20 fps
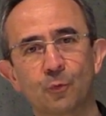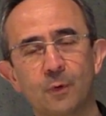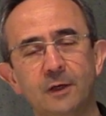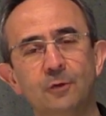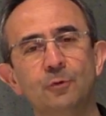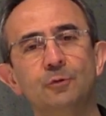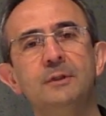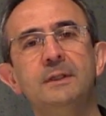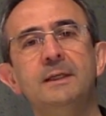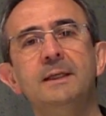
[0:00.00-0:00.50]

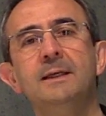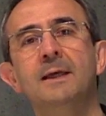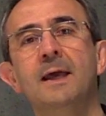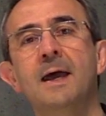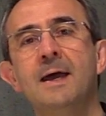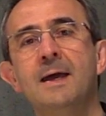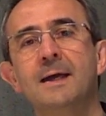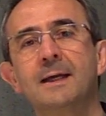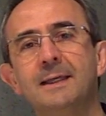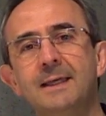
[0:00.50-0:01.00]
quello di
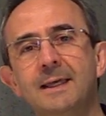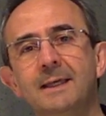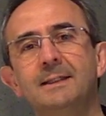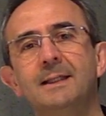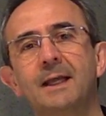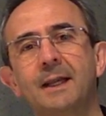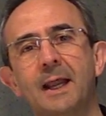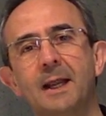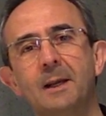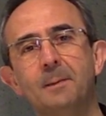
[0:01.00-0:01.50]

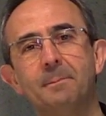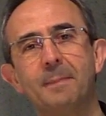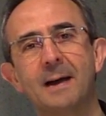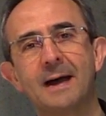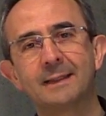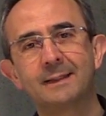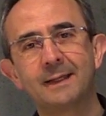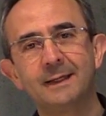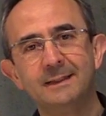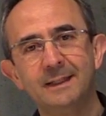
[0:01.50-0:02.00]
chiedere al
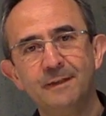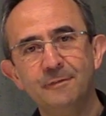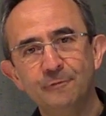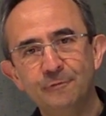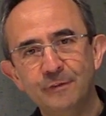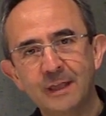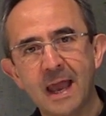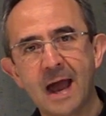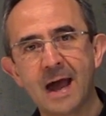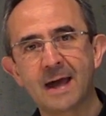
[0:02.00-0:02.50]
Padre di
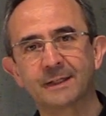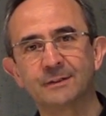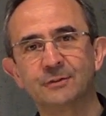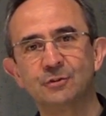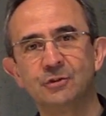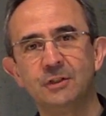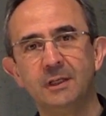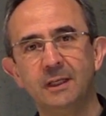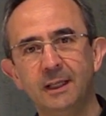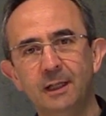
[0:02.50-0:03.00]

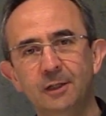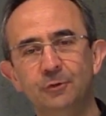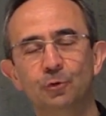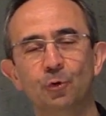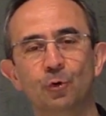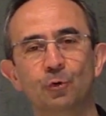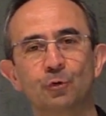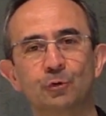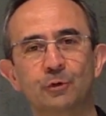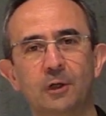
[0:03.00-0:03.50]
inviarci il
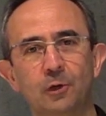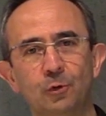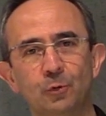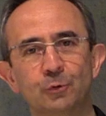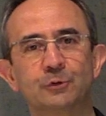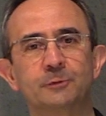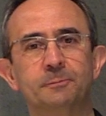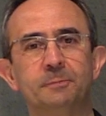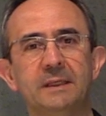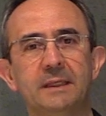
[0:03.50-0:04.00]
dono dello
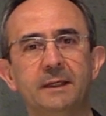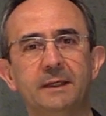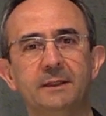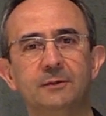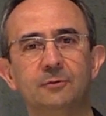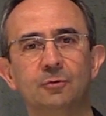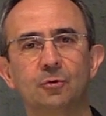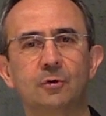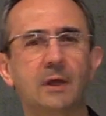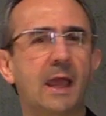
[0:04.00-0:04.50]

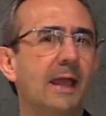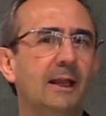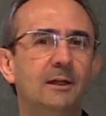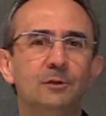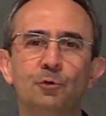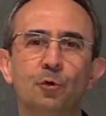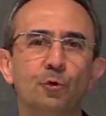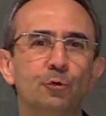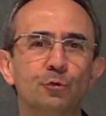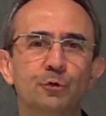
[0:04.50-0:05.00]
Spirito, che è il
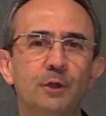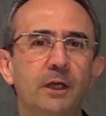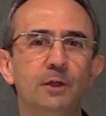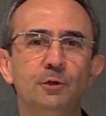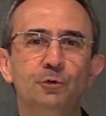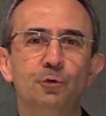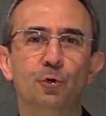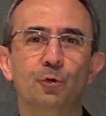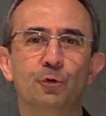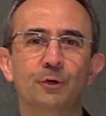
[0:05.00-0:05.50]
dono
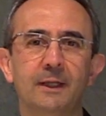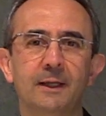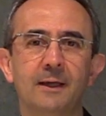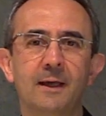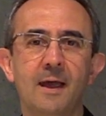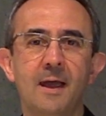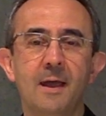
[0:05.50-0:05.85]
dei doni,